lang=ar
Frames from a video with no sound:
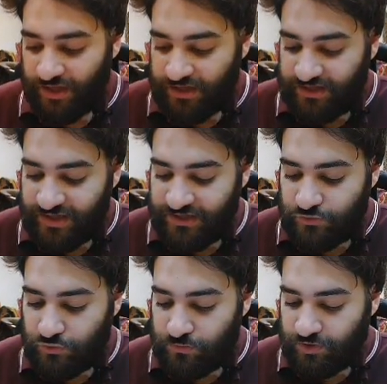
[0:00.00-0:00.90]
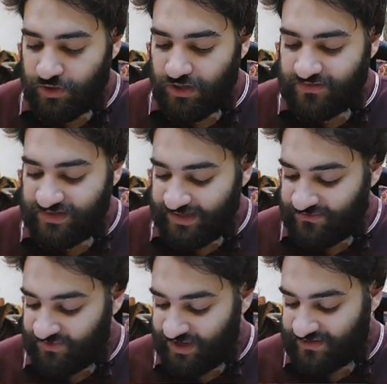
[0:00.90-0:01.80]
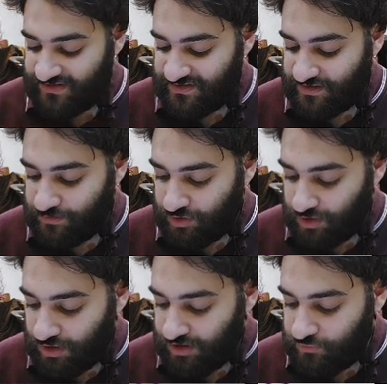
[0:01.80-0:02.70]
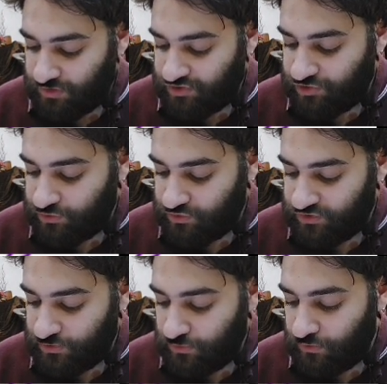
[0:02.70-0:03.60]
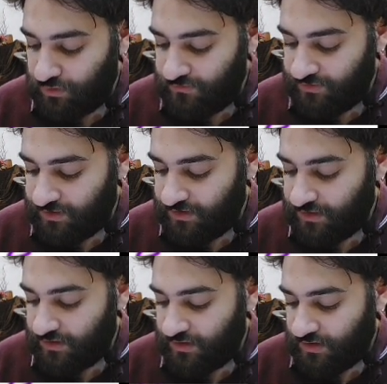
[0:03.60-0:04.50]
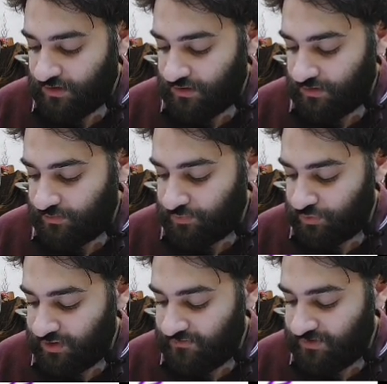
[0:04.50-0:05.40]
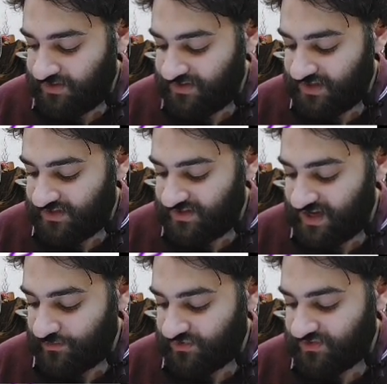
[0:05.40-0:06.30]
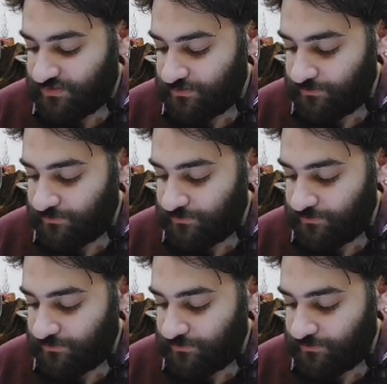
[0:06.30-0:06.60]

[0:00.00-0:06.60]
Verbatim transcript: يلي دول مرحلة الادفانسد المرحلة in which you solve previous exams